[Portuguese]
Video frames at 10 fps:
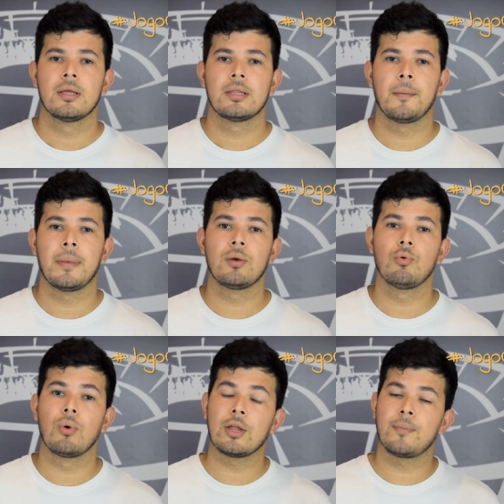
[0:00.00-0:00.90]
também no
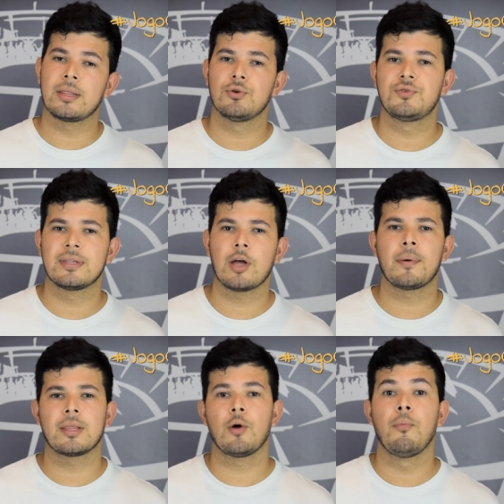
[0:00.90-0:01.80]
lugar do Matheus Vital
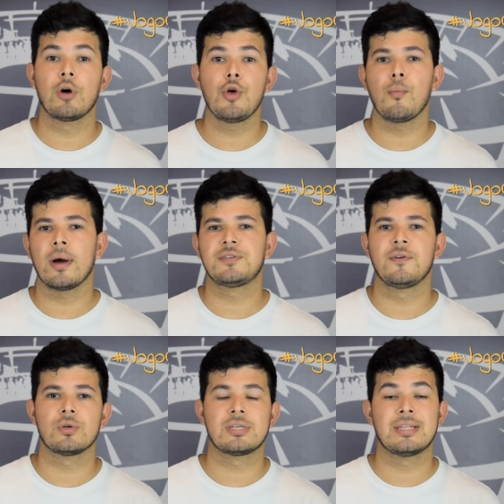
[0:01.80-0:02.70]
para dar um pouquinho mais de
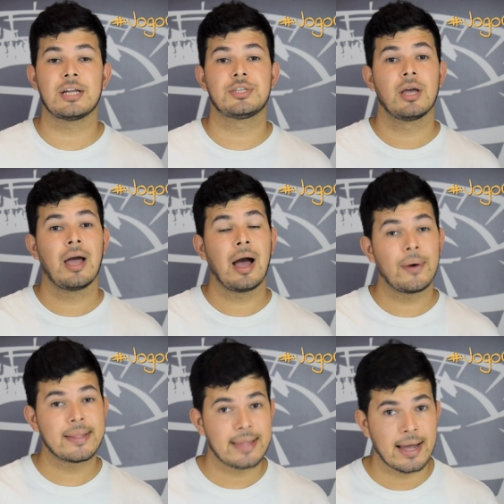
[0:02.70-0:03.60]
velocidade ao
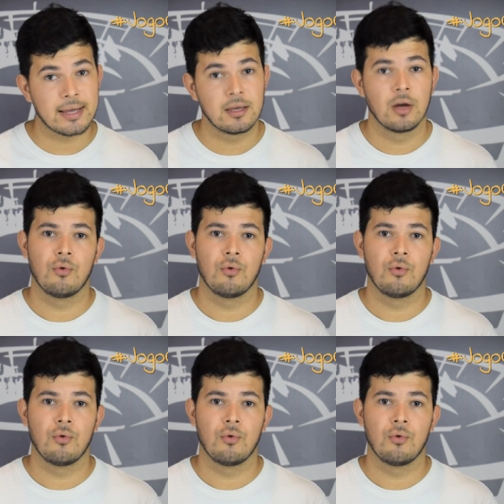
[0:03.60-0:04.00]
ataque.